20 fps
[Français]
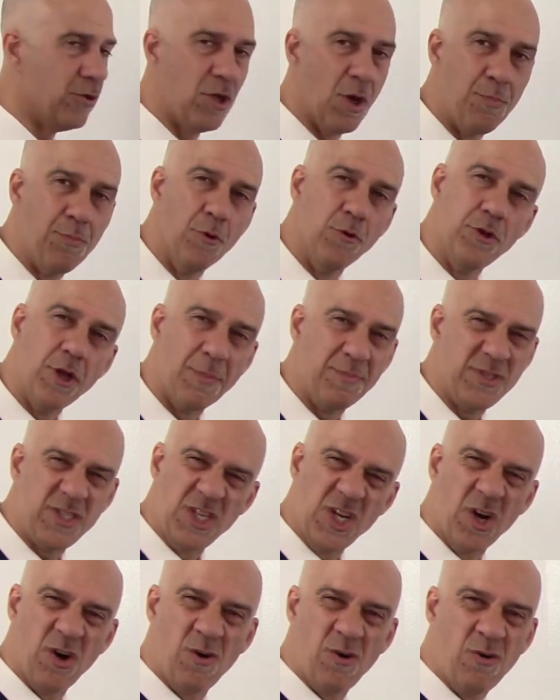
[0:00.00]
a peu
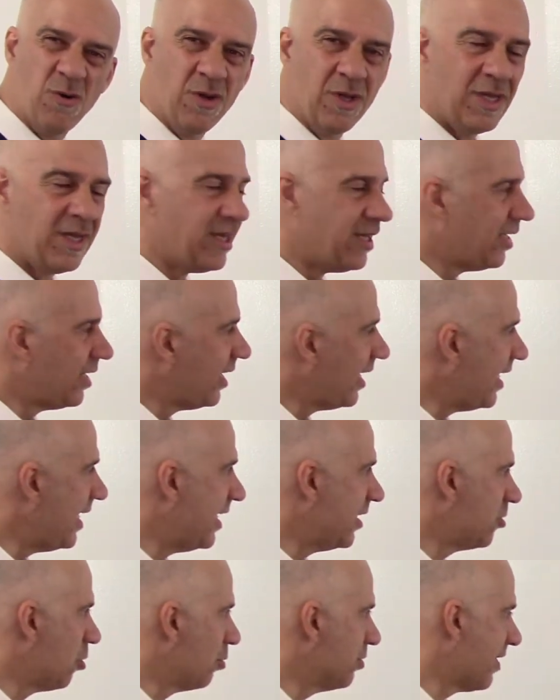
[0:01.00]
d'options et
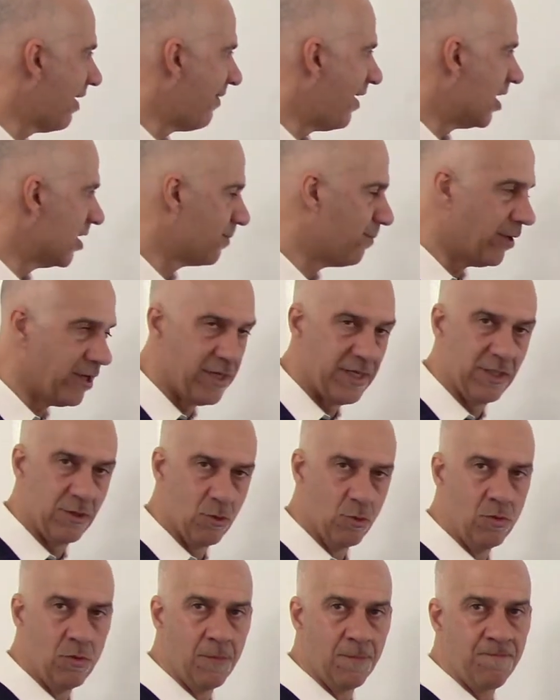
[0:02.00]
les choses n'avancent pas et
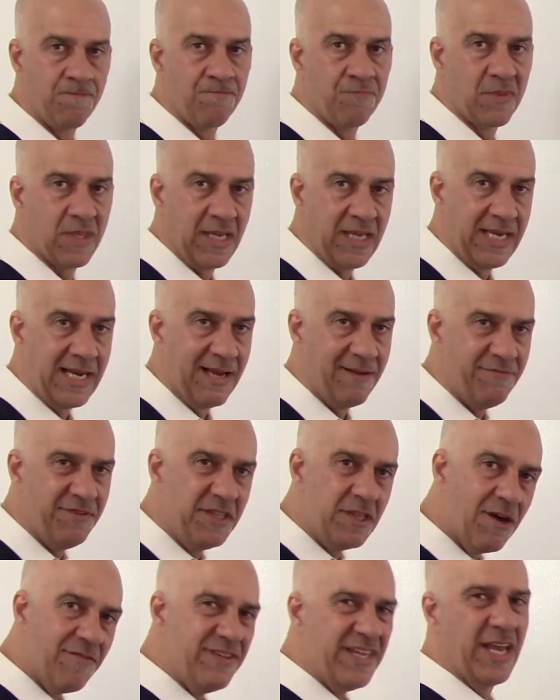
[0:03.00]
tout. Et la vie
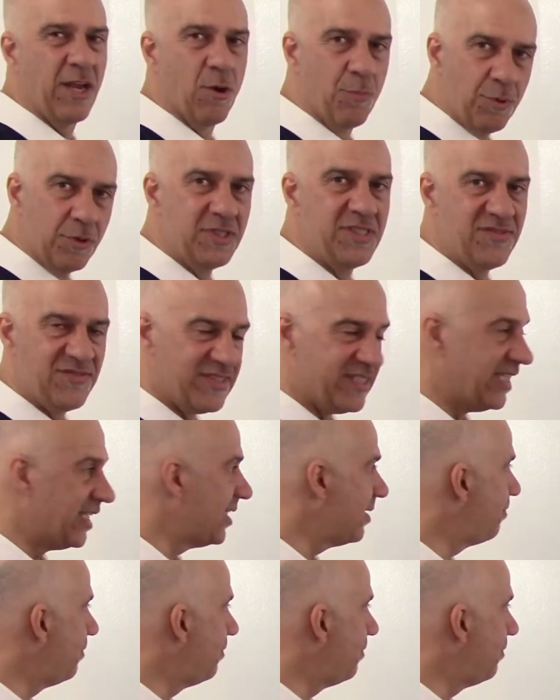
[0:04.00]
devient un peu difficile.